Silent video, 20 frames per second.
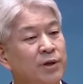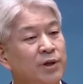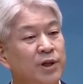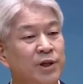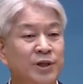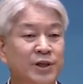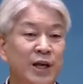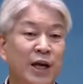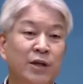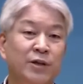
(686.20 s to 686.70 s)

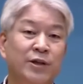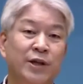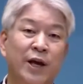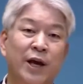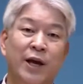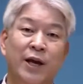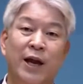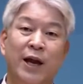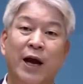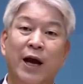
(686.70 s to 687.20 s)

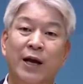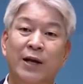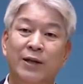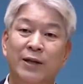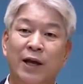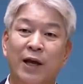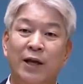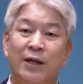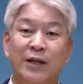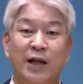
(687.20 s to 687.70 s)
전쟁터에 나갈
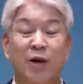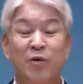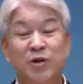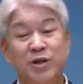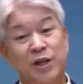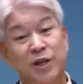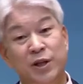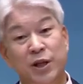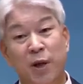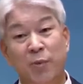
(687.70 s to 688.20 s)
때
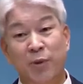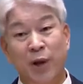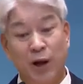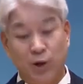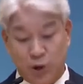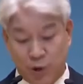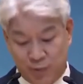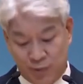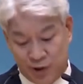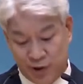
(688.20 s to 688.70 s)
다윗이 데뷔할
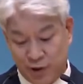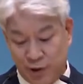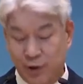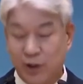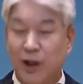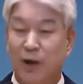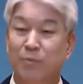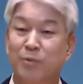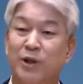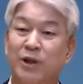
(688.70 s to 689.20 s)
때
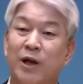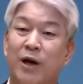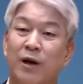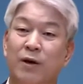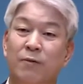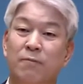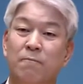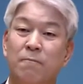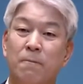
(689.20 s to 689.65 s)
비슷합니다.